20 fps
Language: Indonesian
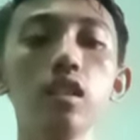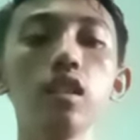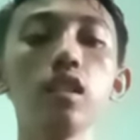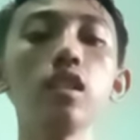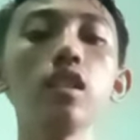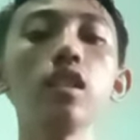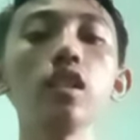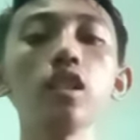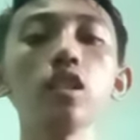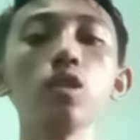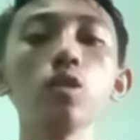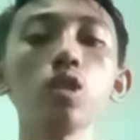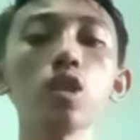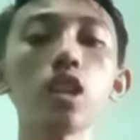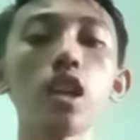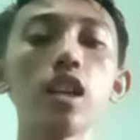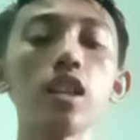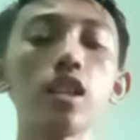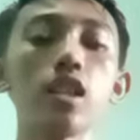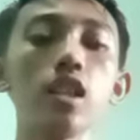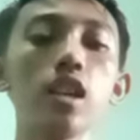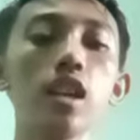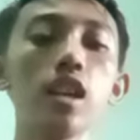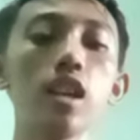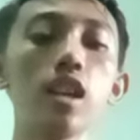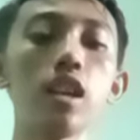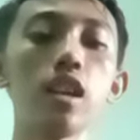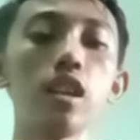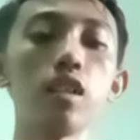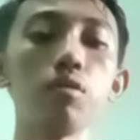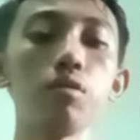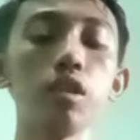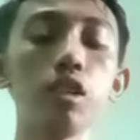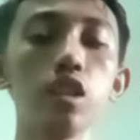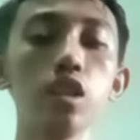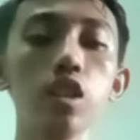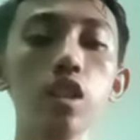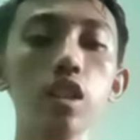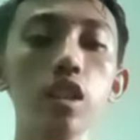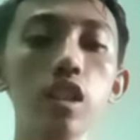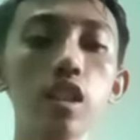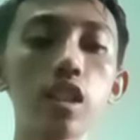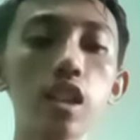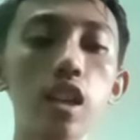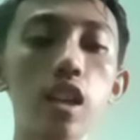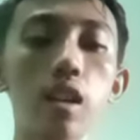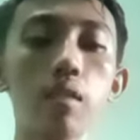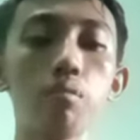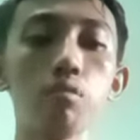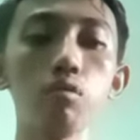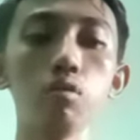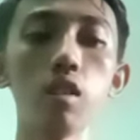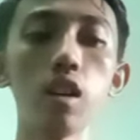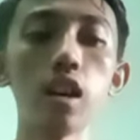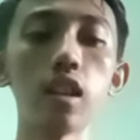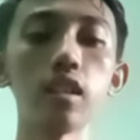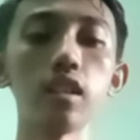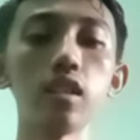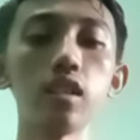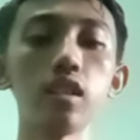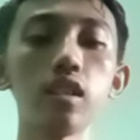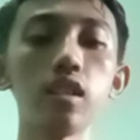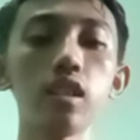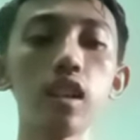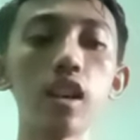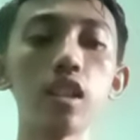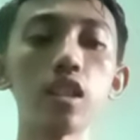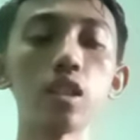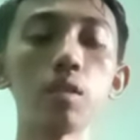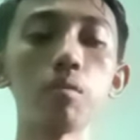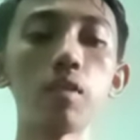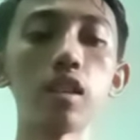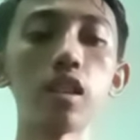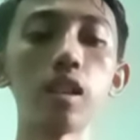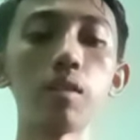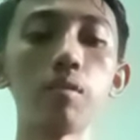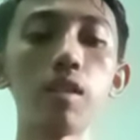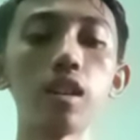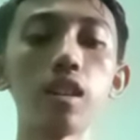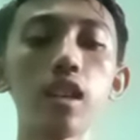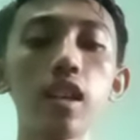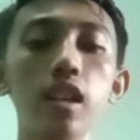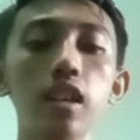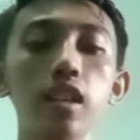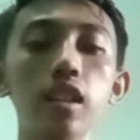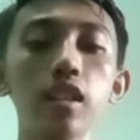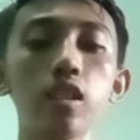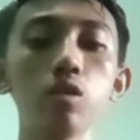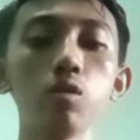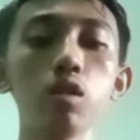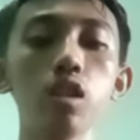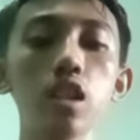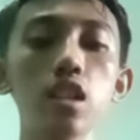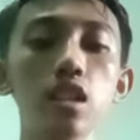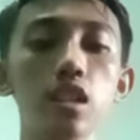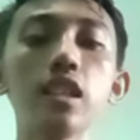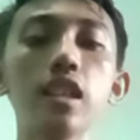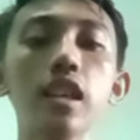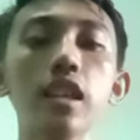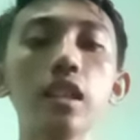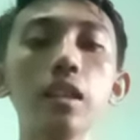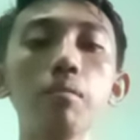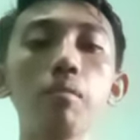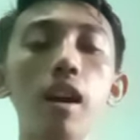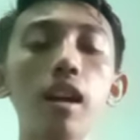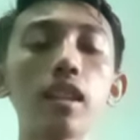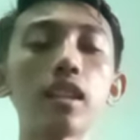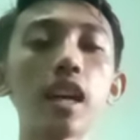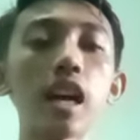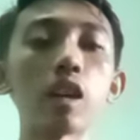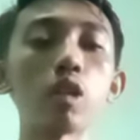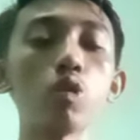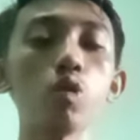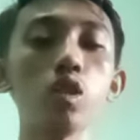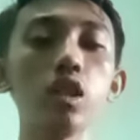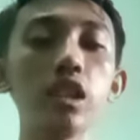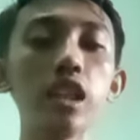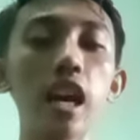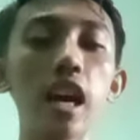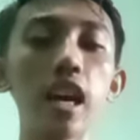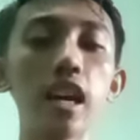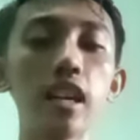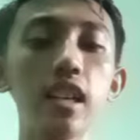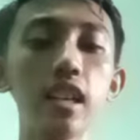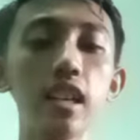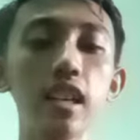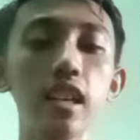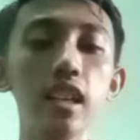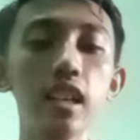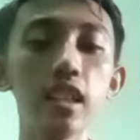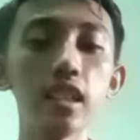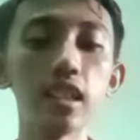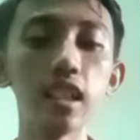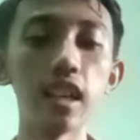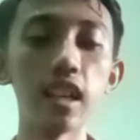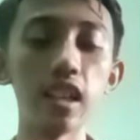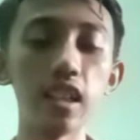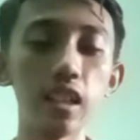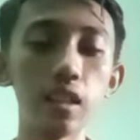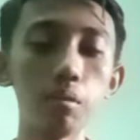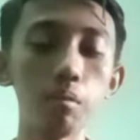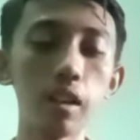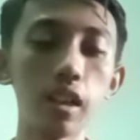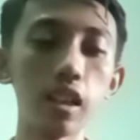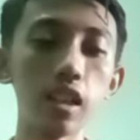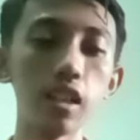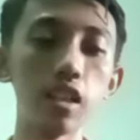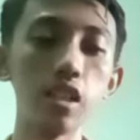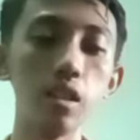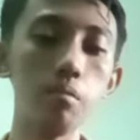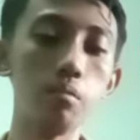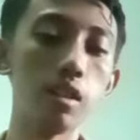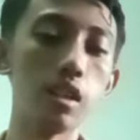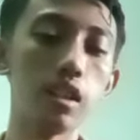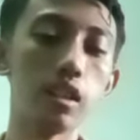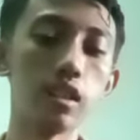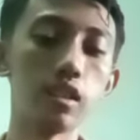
Itu saja video ini saya buat dengan semata-mata ini tugas dari mata kuliah Talent Management.